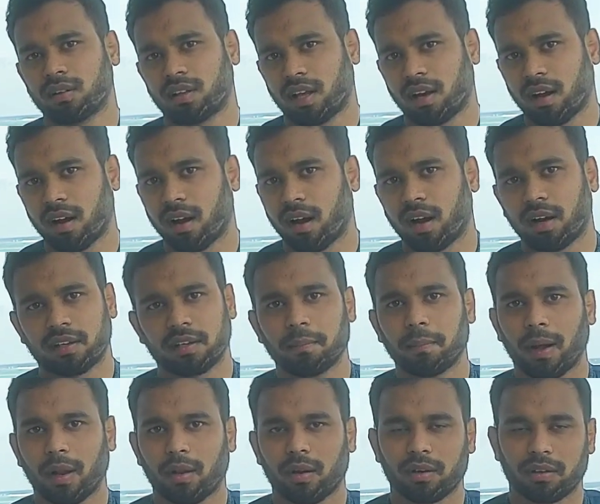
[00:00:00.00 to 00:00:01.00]
তারা একটি
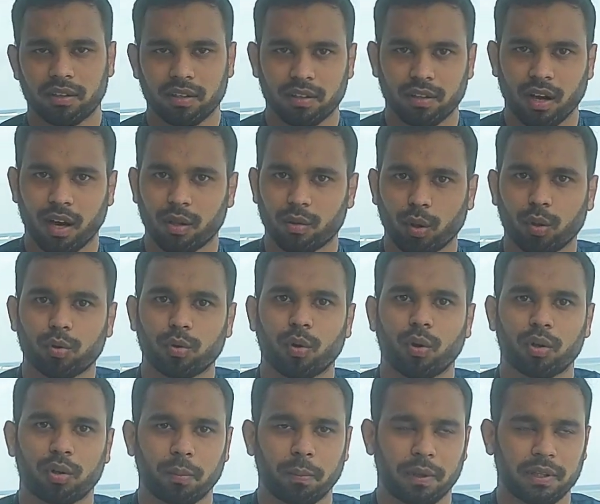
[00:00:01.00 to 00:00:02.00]
ভালো একটি তথ্য
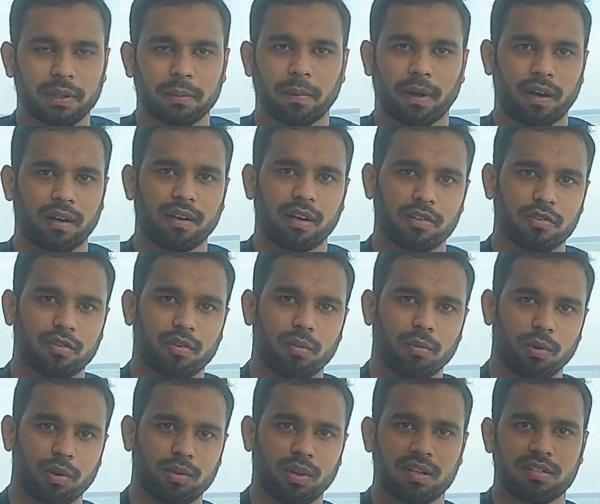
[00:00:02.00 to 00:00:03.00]
হয়তো পেতে পারেন এই জন্য
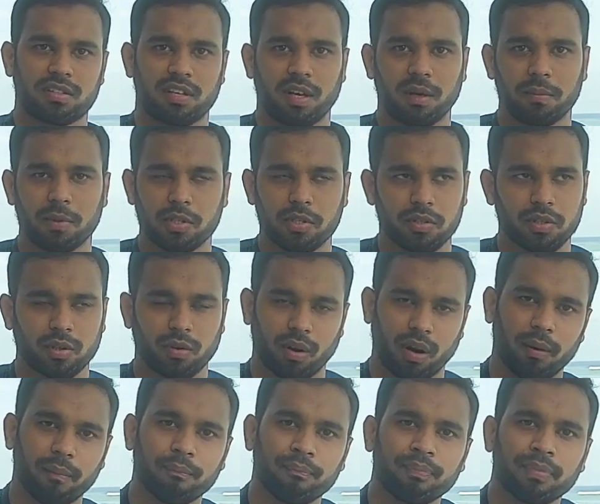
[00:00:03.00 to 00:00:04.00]
মূলত আজকের এই ভিডিওটি
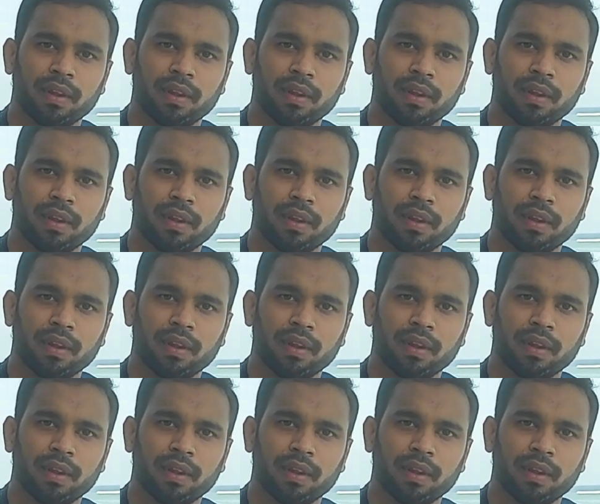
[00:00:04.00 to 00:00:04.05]
করাম